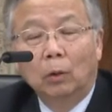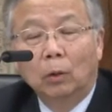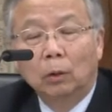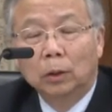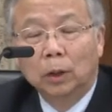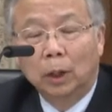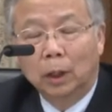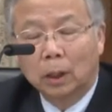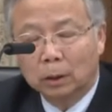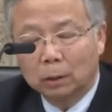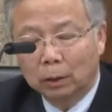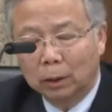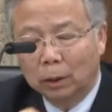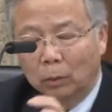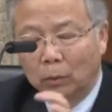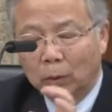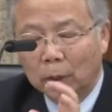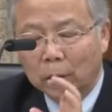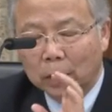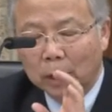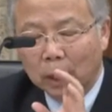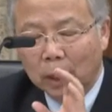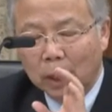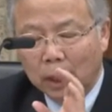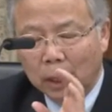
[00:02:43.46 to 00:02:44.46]
じゃなくて、ご
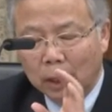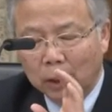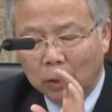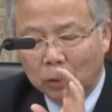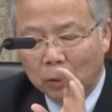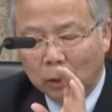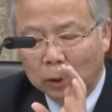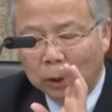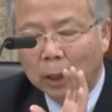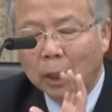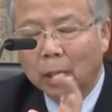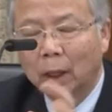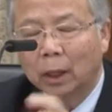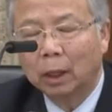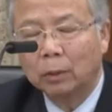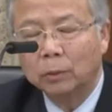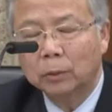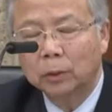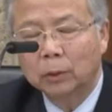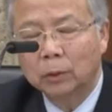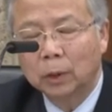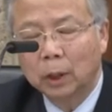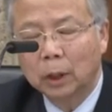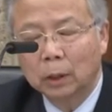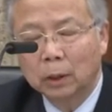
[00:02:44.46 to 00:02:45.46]
めんなさい、えっと、北樺
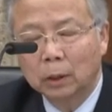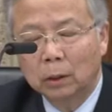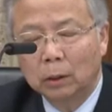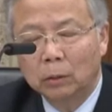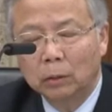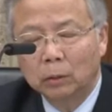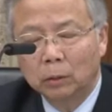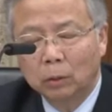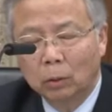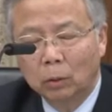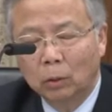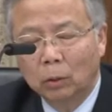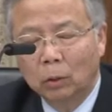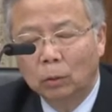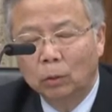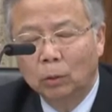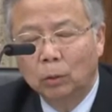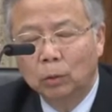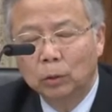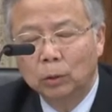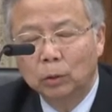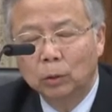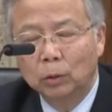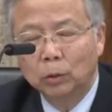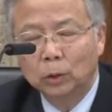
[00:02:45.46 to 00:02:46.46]
太石油の
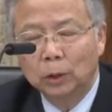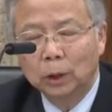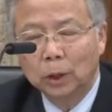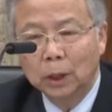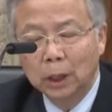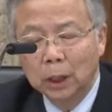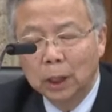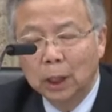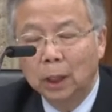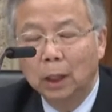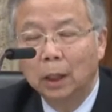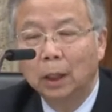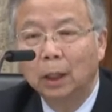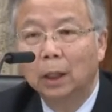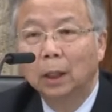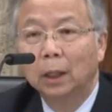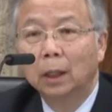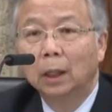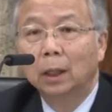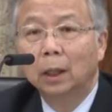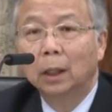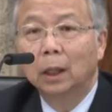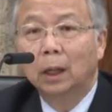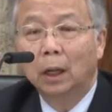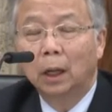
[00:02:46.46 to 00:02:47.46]
交渉時に、
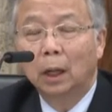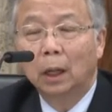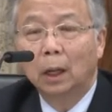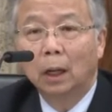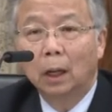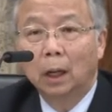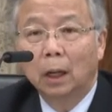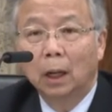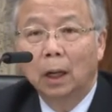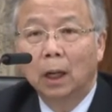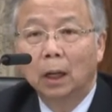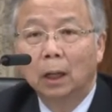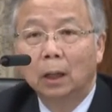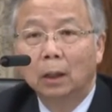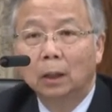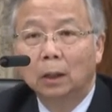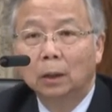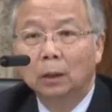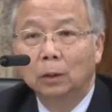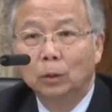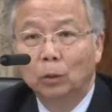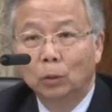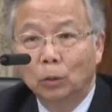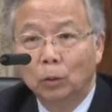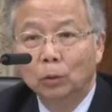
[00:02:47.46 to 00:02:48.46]
彼らが
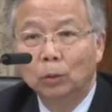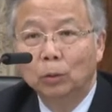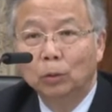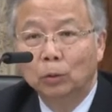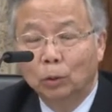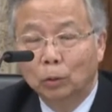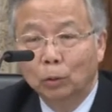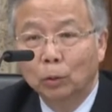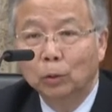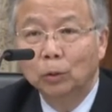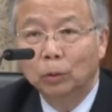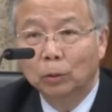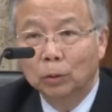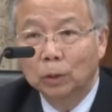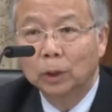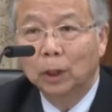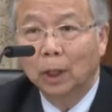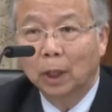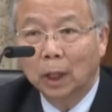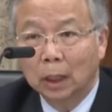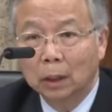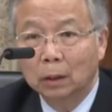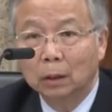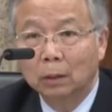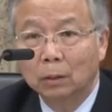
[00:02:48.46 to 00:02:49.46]
どういう交渉をし
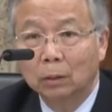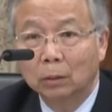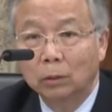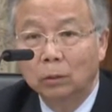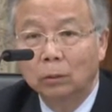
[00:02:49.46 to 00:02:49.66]
たかと